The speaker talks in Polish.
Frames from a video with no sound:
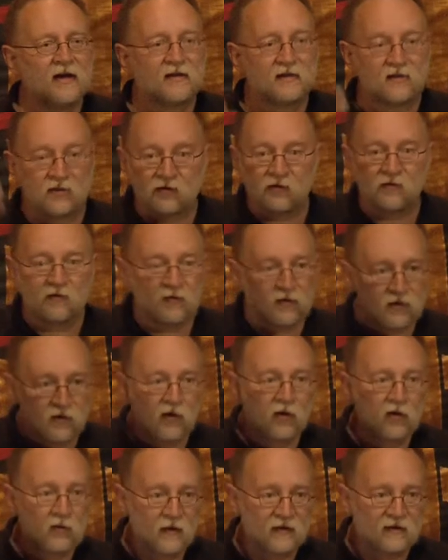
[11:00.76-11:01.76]
To są
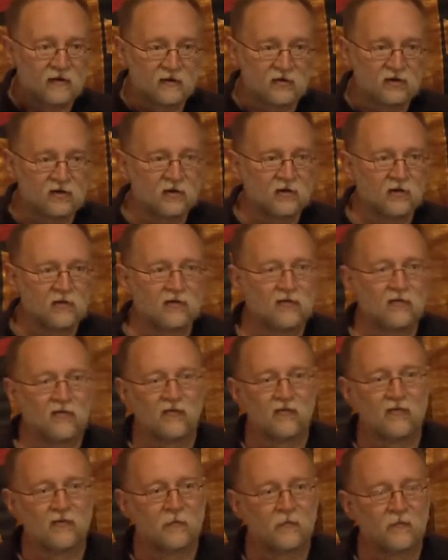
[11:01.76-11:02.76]
godła tych szynków,
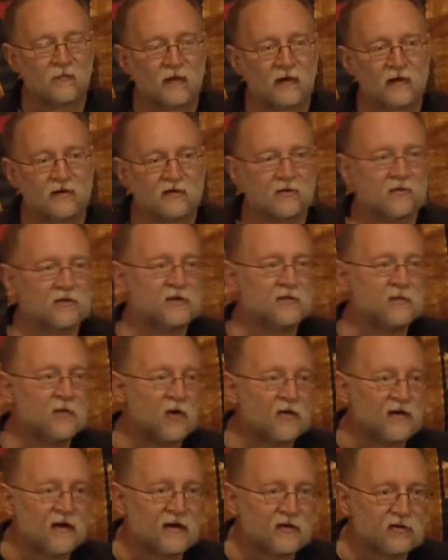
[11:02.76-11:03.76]
są
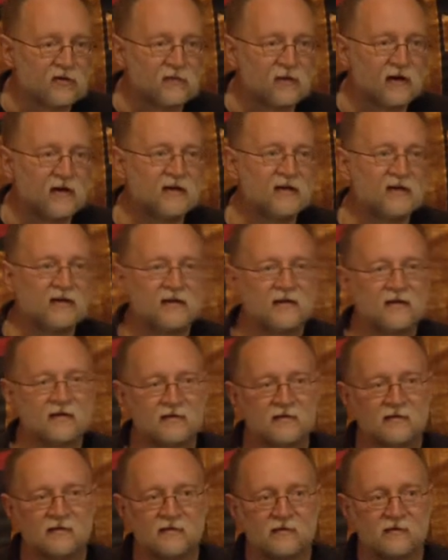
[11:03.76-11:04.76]
imiona rozmaite, y,
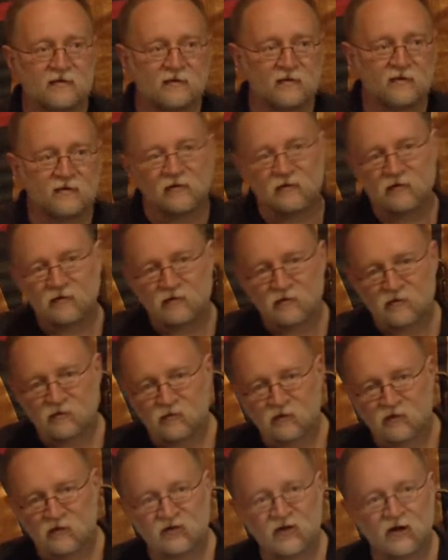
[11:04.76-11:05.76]
z
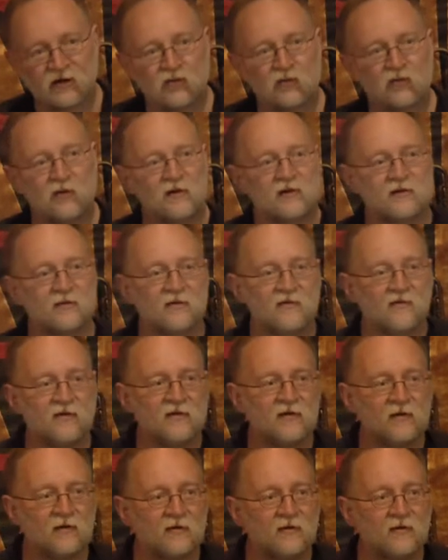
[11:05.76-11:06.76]
których żartuje sobie
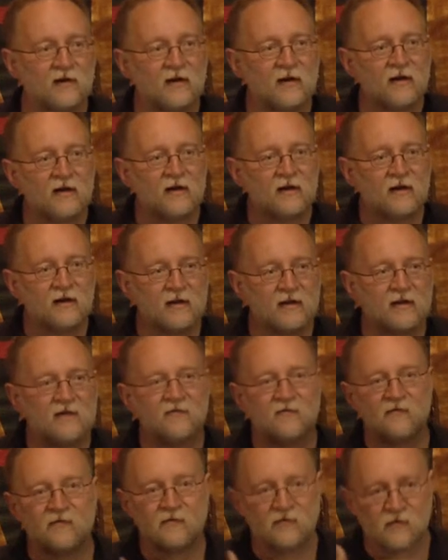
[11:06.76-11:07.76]
Villon i
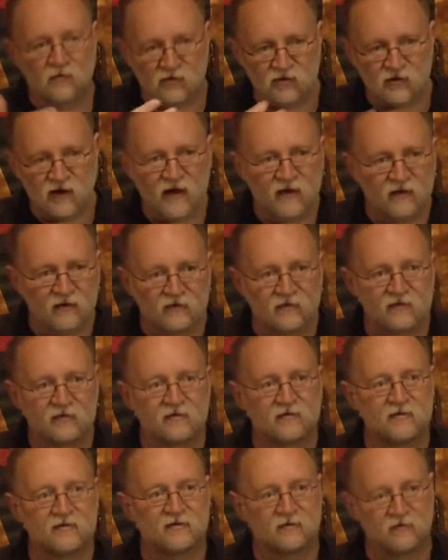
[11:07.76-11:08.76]

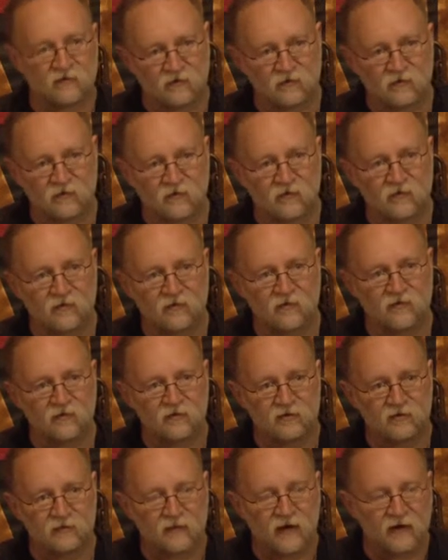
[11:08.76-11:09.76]
wyruszając
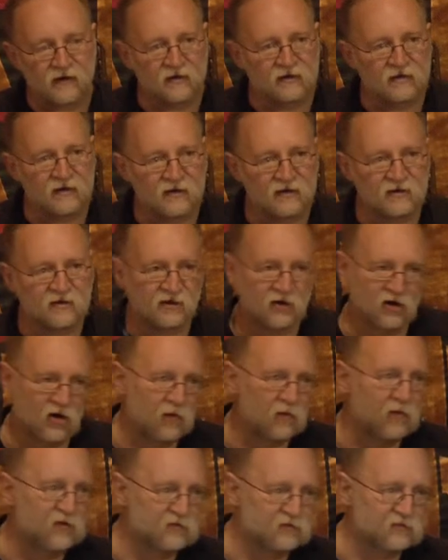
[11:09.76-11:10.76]
z Paryża,
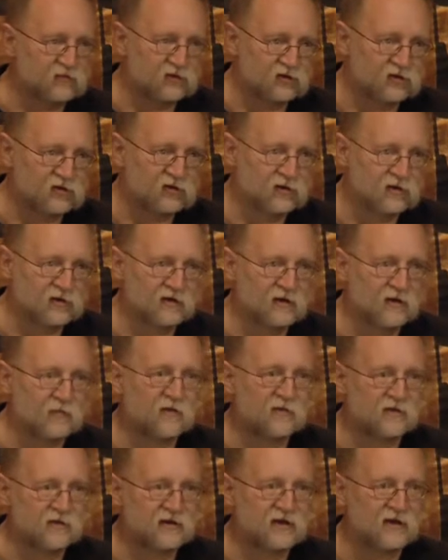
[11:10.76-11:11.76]
rzekomo z przyczyny
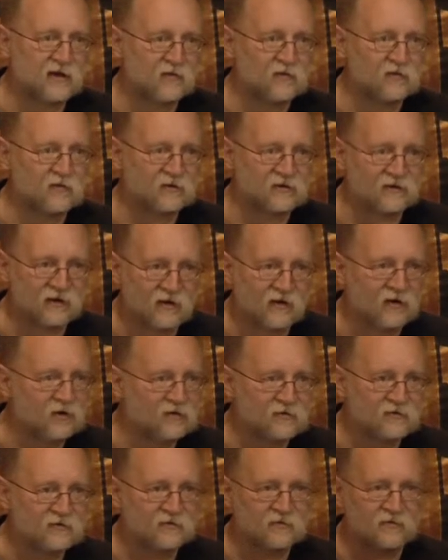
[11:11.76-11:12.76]
niepowodzenia miłosnego,
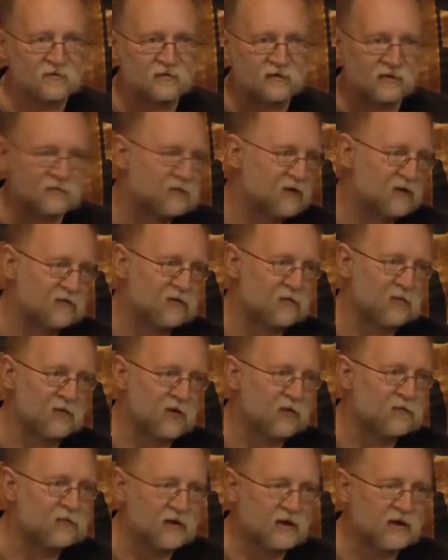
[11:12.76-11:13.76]
co tu jest
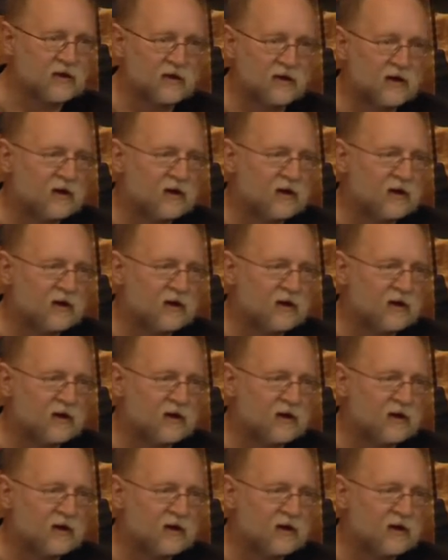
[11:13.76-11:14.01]
prawdopodobnie